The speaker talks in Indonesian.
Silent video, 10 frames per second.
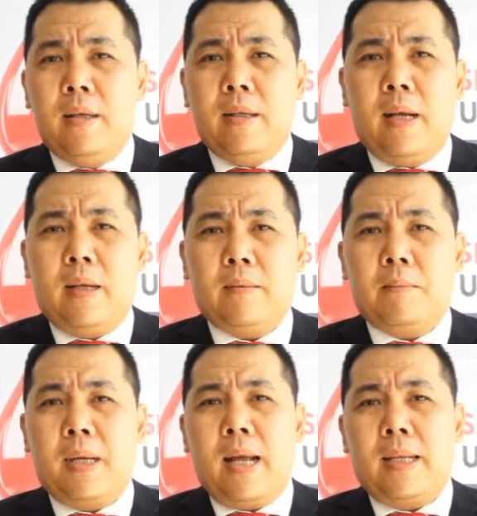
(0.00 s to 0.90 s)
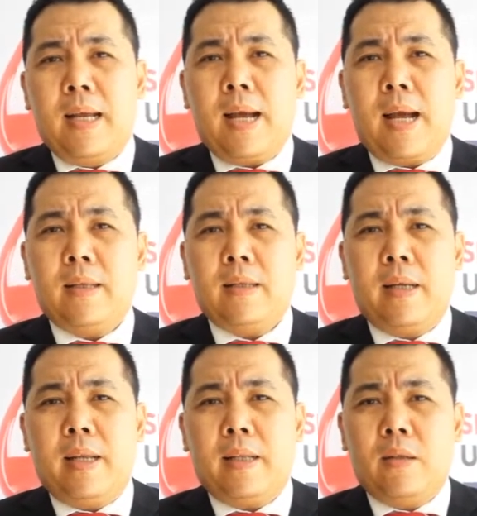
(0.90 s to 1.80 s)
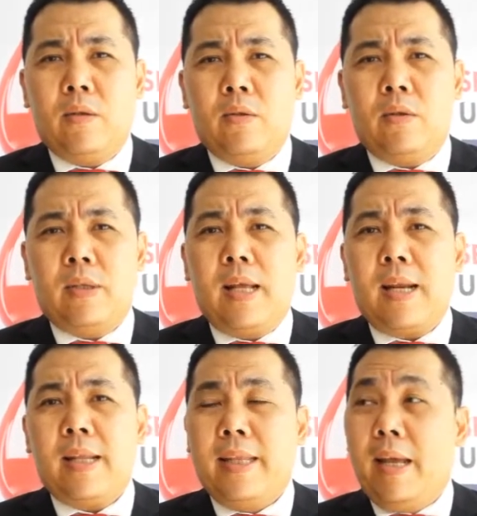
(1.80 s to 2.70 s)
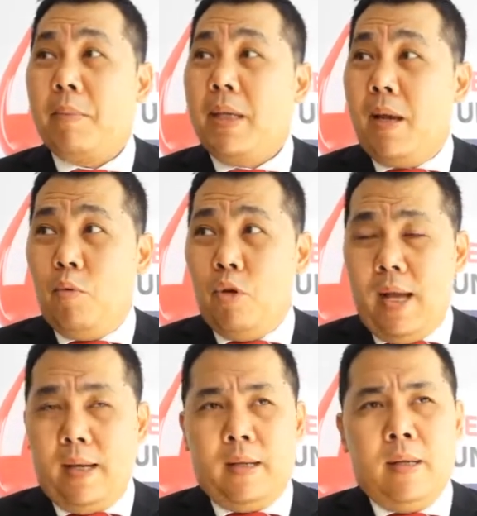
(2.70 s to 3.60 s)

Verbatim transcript: yang mengadakan kegiatan donor darah tiap tiga bulan.